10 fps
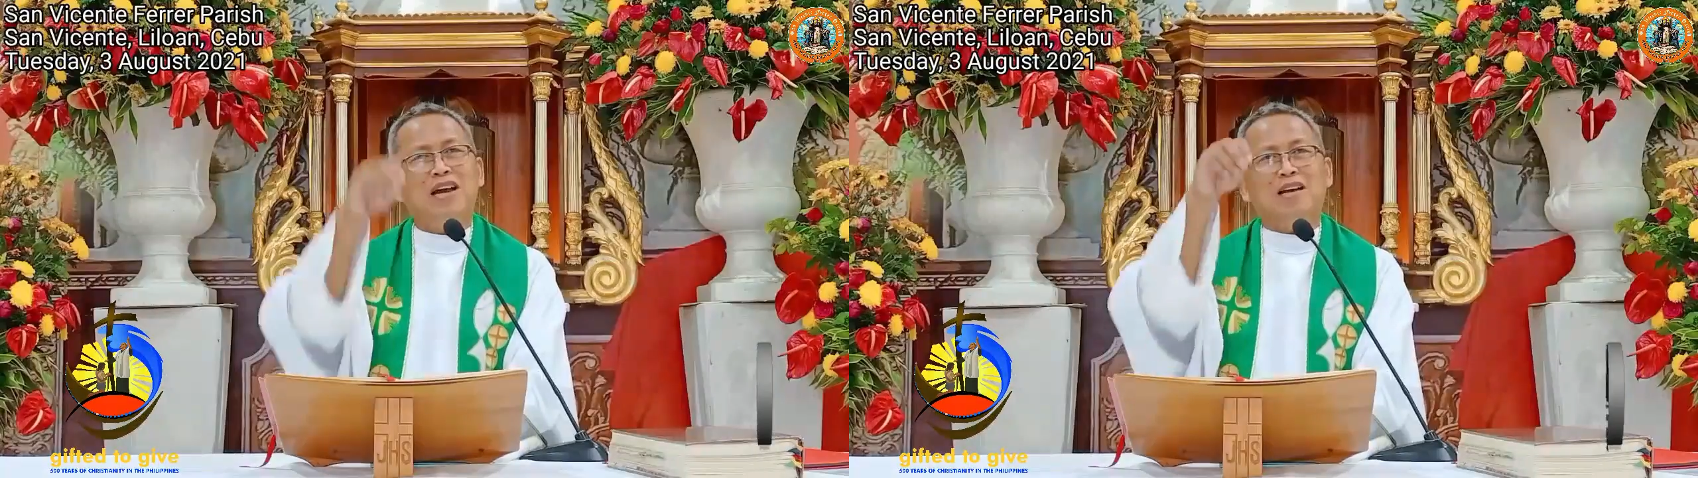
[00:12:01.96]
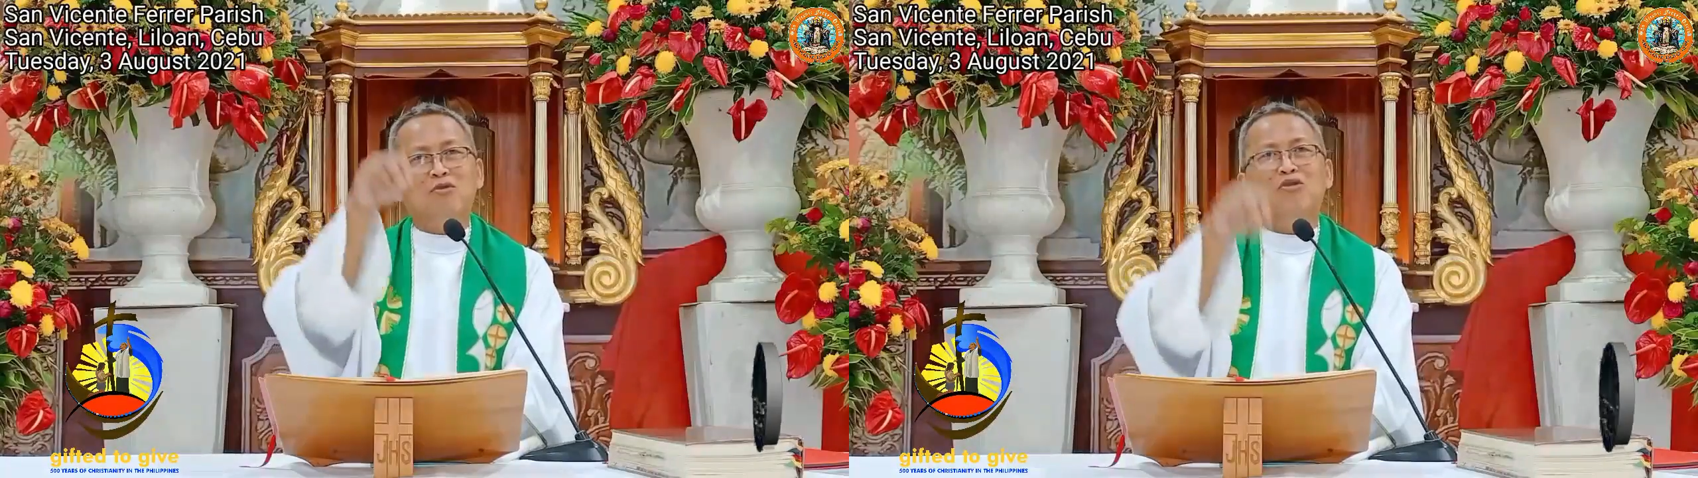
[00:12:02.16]
bang
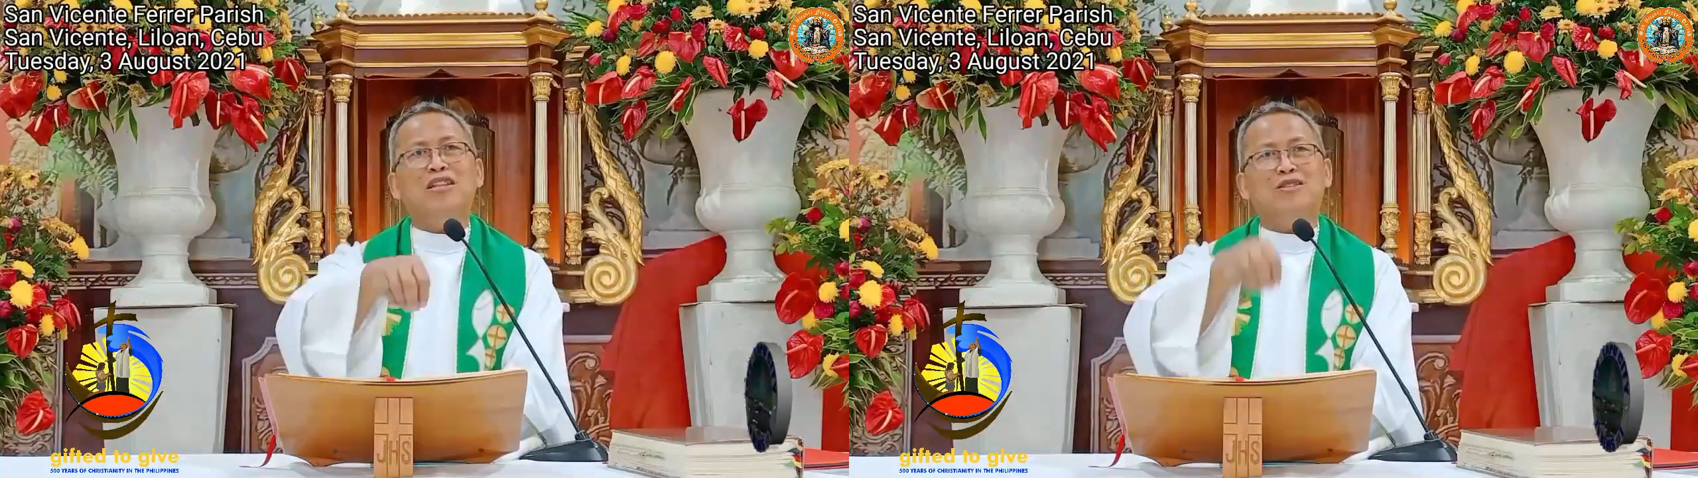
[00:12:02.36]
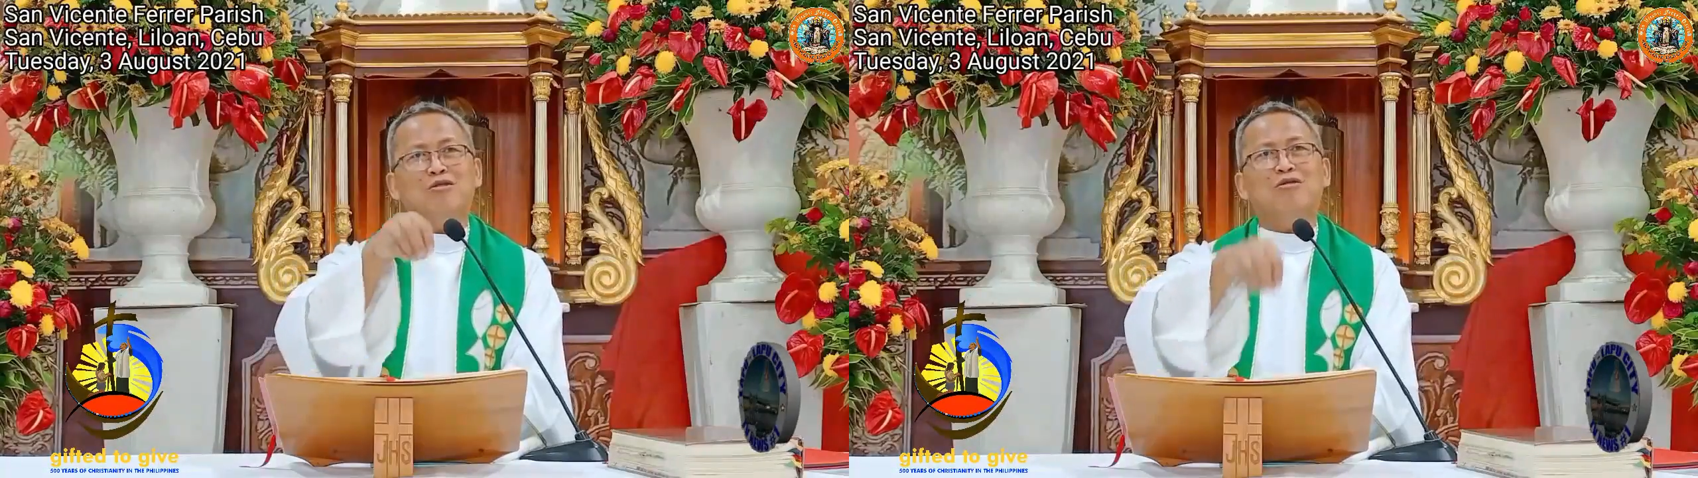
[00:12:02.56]

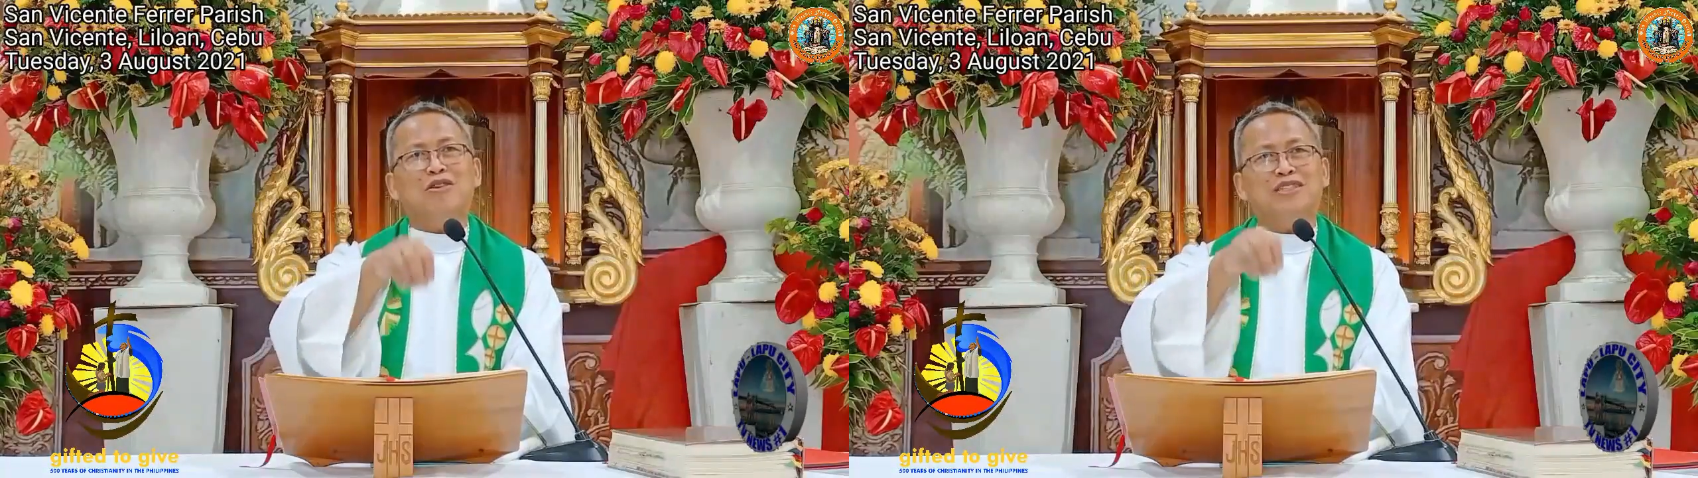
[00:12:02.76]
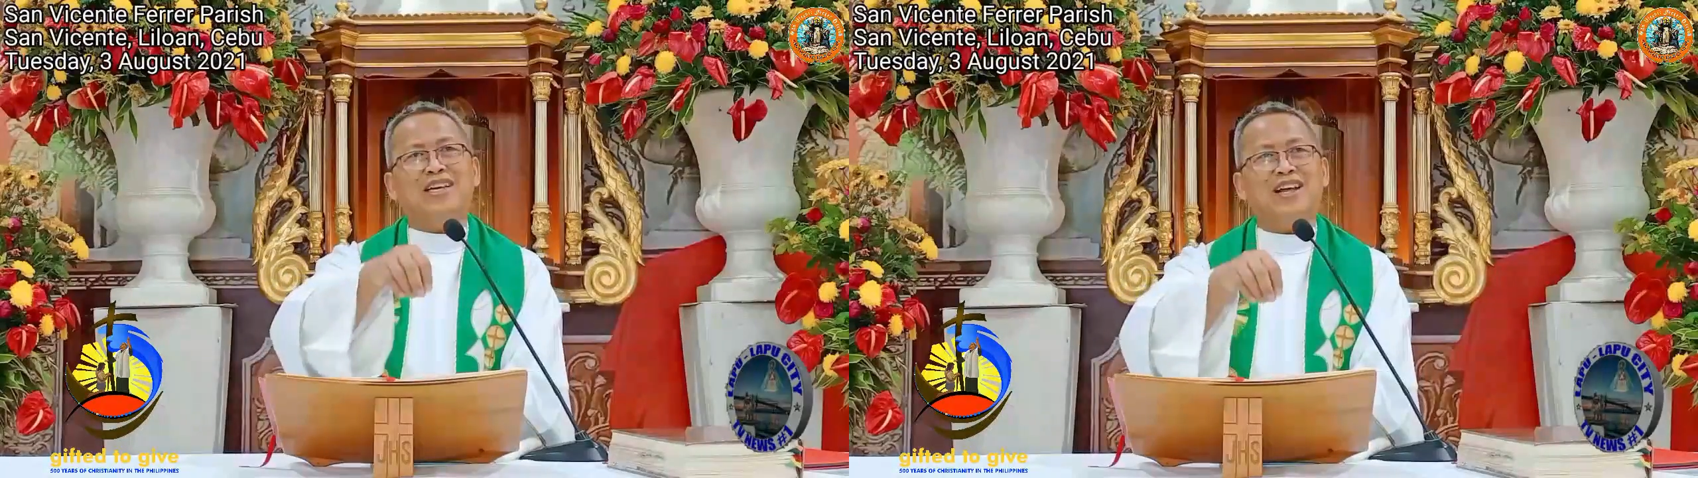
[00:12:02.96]
nagmonitor
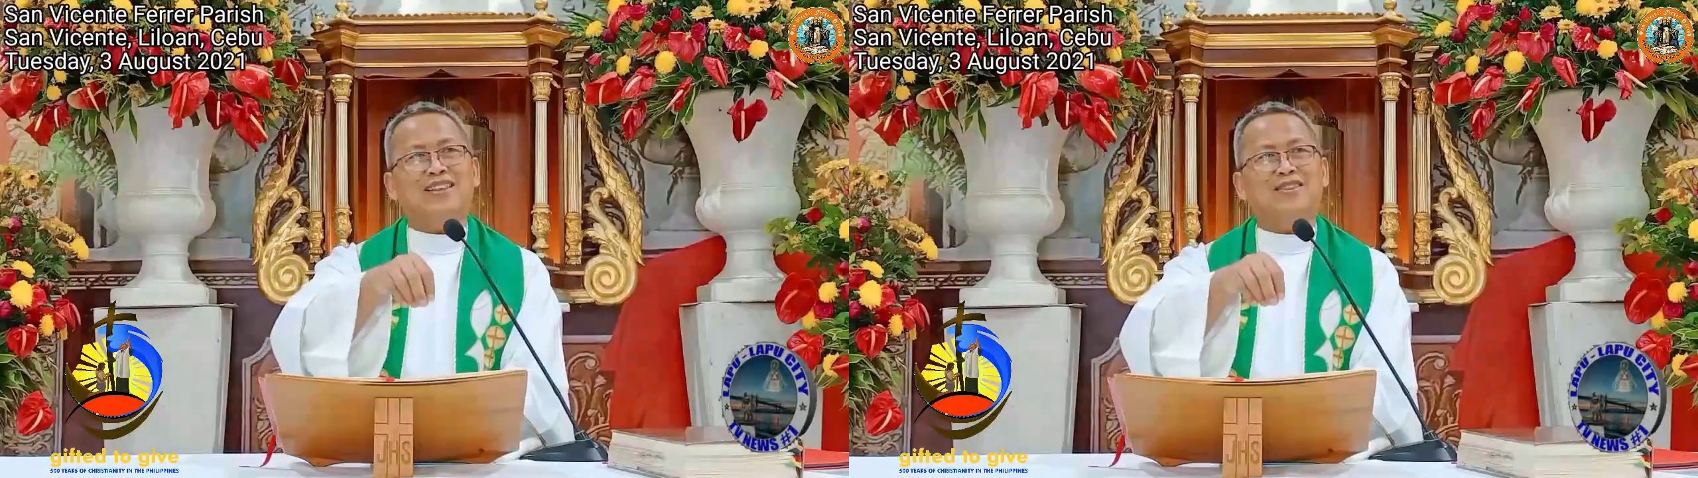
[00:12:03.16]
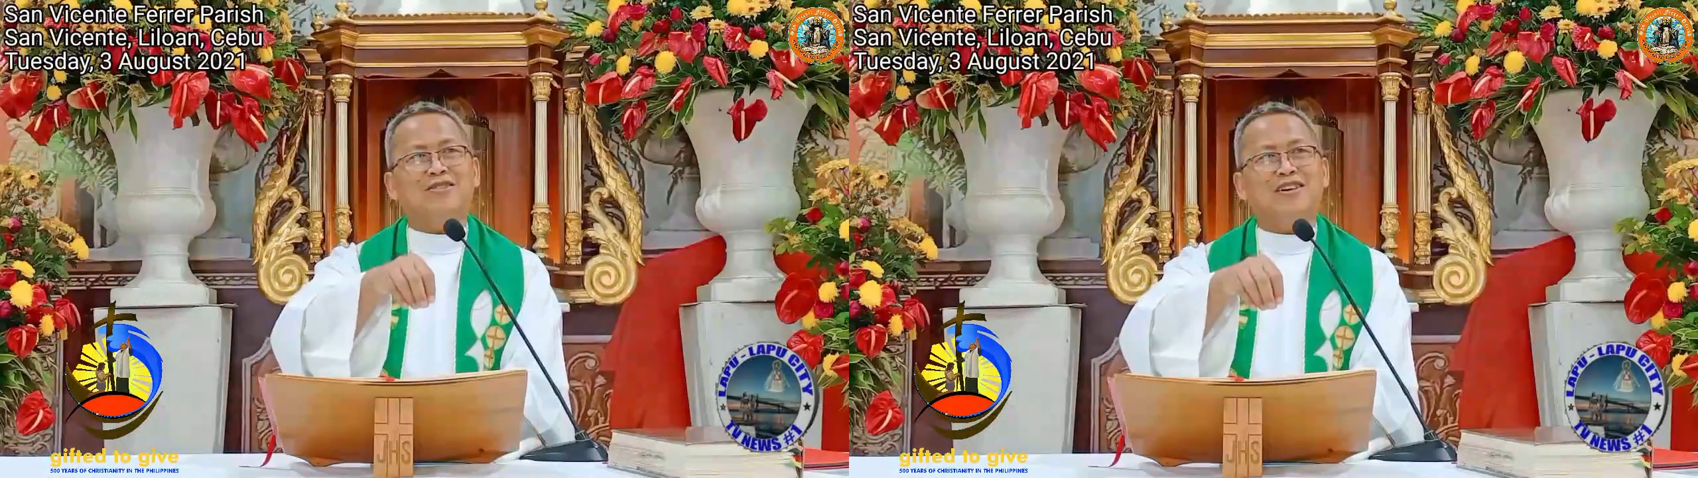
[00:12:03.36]
gid siya
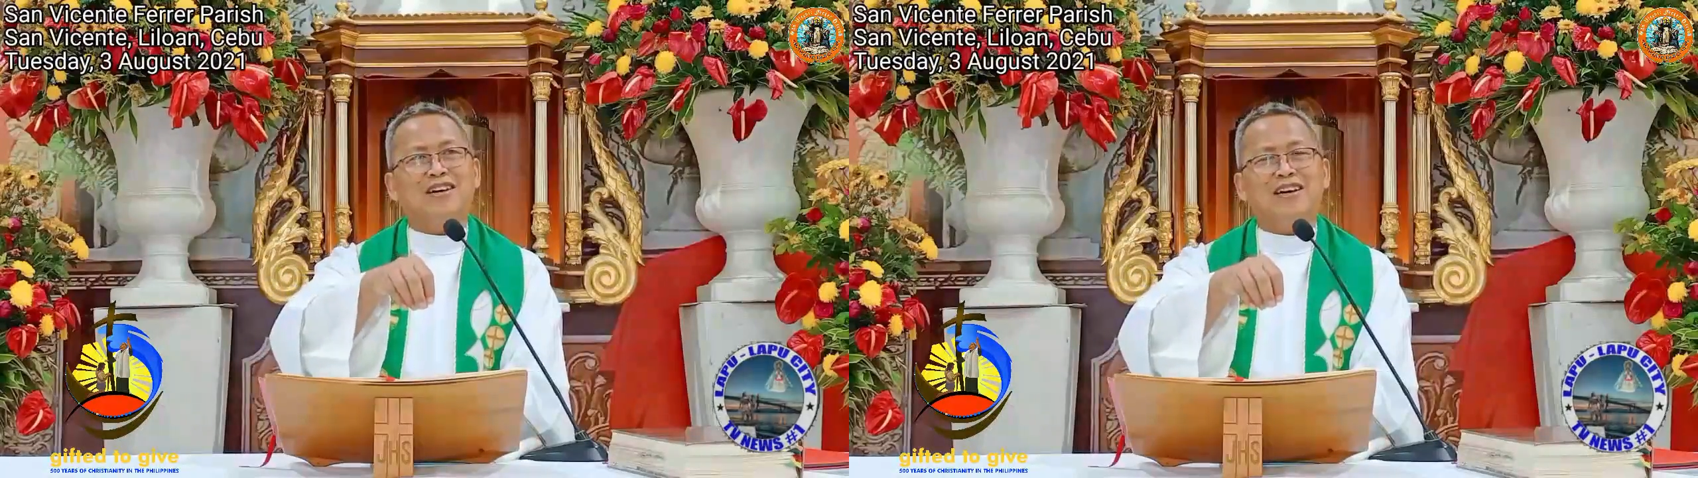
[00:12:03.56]
nato?